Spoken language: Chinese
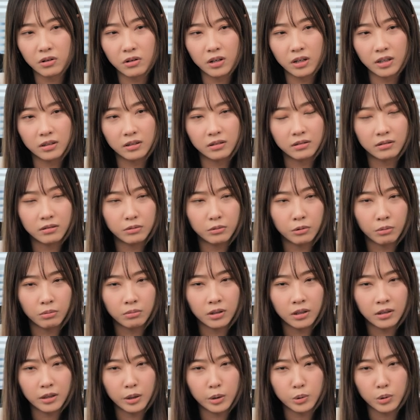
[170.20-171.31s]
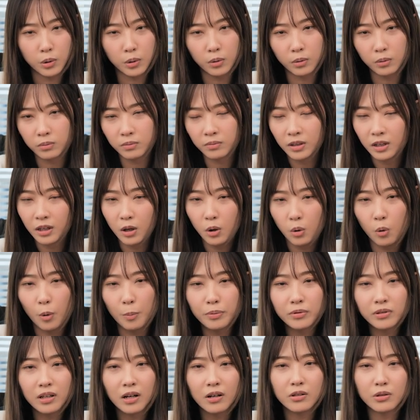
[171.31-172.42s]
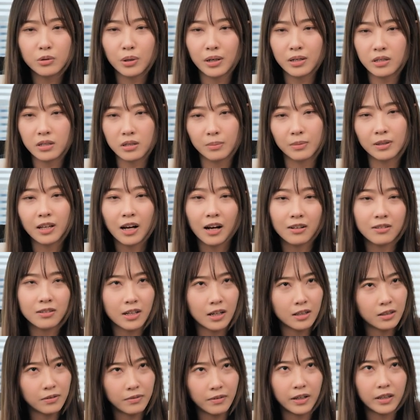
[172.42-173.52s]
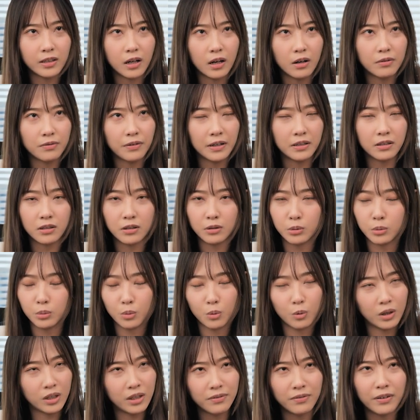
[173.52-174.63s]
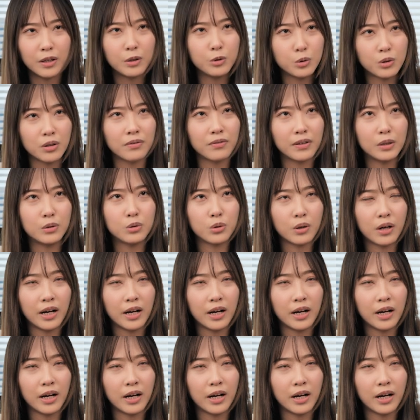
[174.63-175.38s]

有很浓的那种，我不知道算是什么糖浆的味道，反正我一闻就能闻出